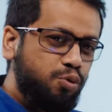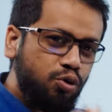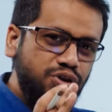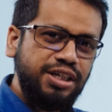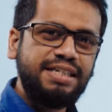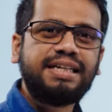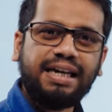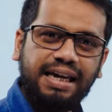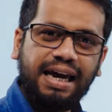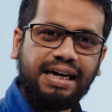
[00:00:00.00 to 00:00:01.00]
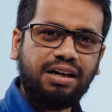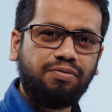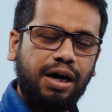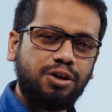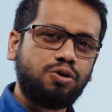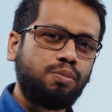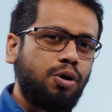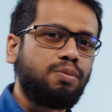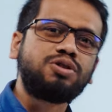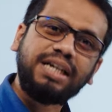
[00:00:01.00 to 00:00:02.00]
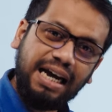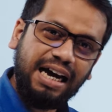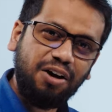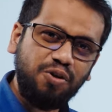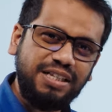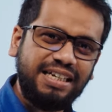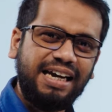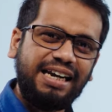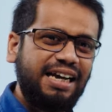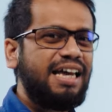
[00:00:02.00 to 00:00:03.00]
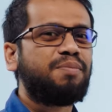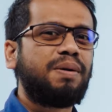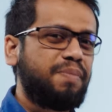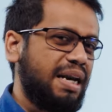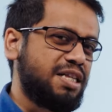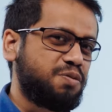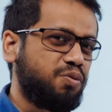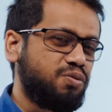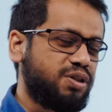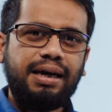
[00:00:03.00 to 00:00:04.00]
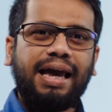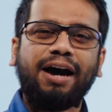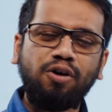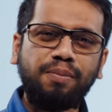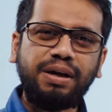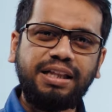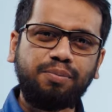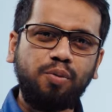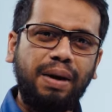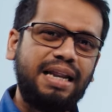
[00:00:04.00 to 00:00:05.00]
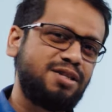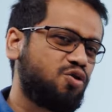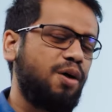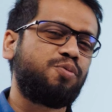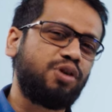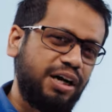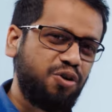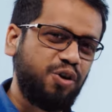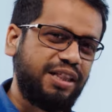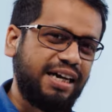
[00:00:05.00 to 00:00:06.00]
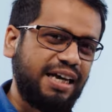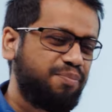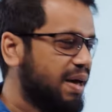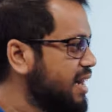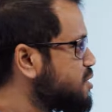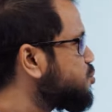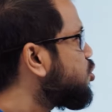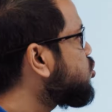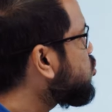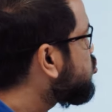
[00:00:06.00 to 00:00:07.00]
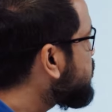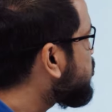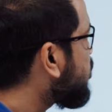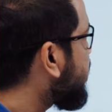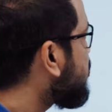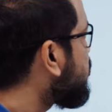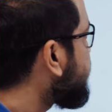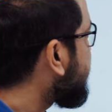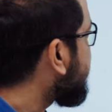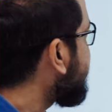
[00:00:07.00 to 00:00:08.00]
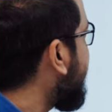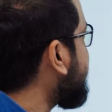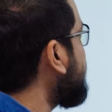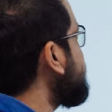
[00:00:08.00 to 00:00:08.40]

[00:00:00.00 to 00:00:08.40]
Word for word: পুরো জিনিসটাকে একটা ভারসাম্য অবস্থায় রাখা হয়েছে এটাকে আমরা ব্যালেন্স বলছি এখন আমরা দেখব ব্যালেন্স কয় প্রকারের হয়ে থাকে ব্যালেন্স মূলত দুই প্রকারের হয়ে থাকে একটা